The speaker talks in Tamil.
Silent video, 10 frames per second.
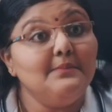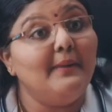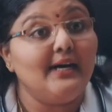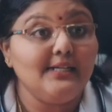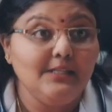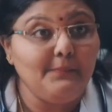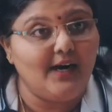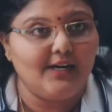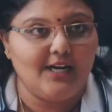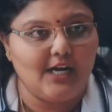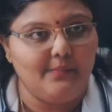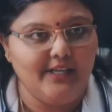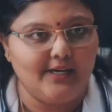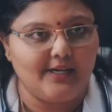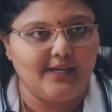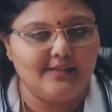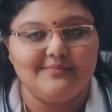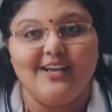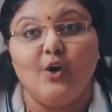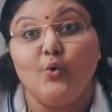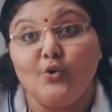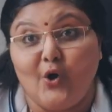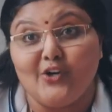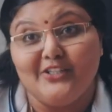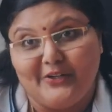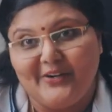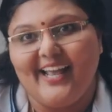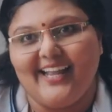அது மருந்து பாழாகாம இருக்க உன் குழந்தையோட